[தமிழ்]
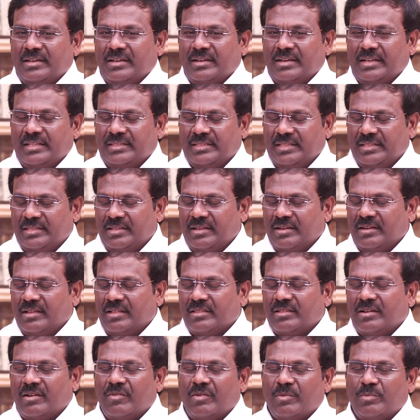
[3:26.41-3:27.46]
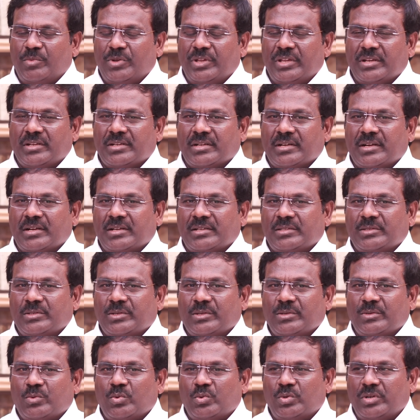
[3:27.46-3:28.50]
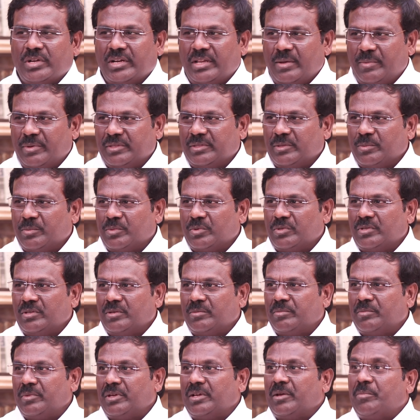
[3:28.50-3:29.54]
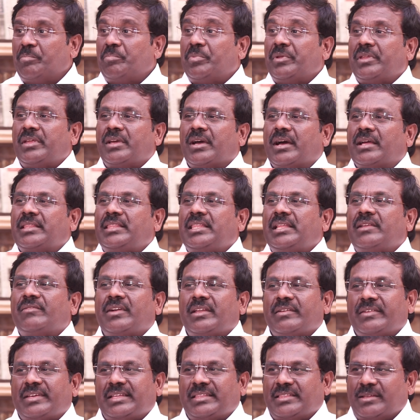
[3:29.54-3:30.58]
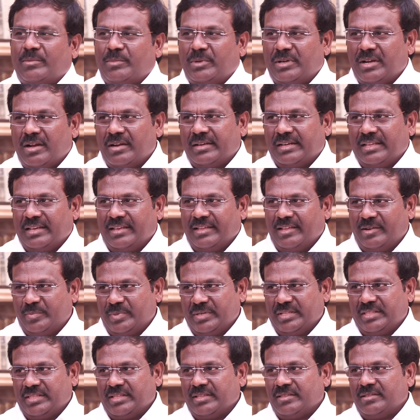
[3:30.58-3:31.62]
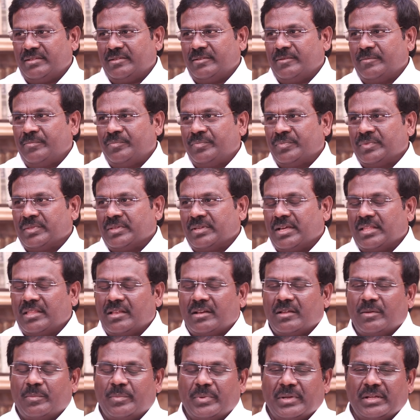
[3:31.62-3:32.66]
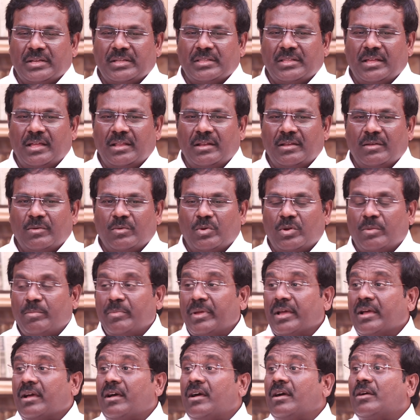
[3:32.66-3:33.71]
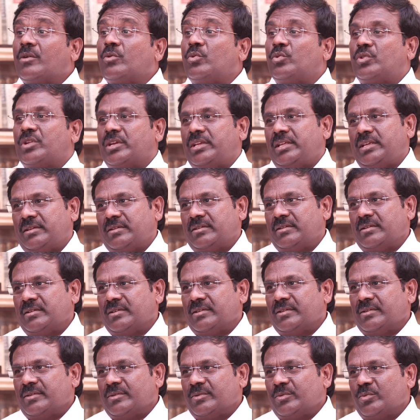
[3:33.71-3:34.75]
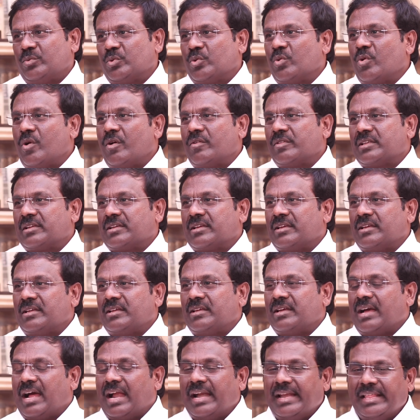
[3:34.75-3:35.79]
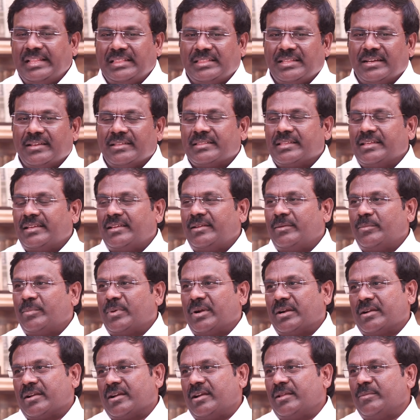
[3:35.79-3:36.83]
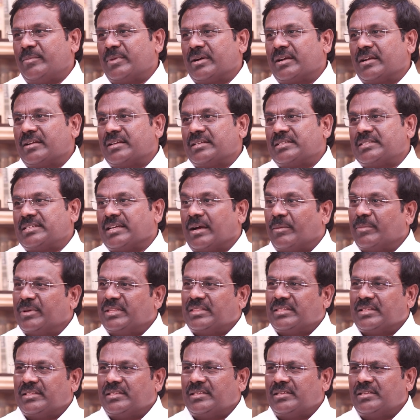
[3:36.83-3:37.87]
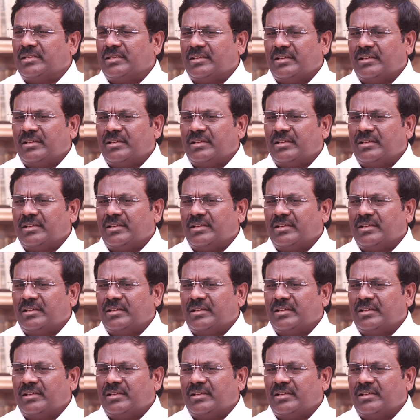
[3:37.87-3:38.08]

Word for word: அனைத்து இந்திய அண்ணா திராவிட முன்னேற்ற கழகத்துடன் கூட்டணி அமைத்த போது மிகப்பெரிய அதிர்வலையை தமிழ்நாட்டில் ஏற்படுத்தியது அதற்கு பிறகுதான் ஒரு மெகா கூட்டணி உருவாவதற்கு அடித்தளத்தை பாட்டாளி மக்கள் கட்சி அமைத்தது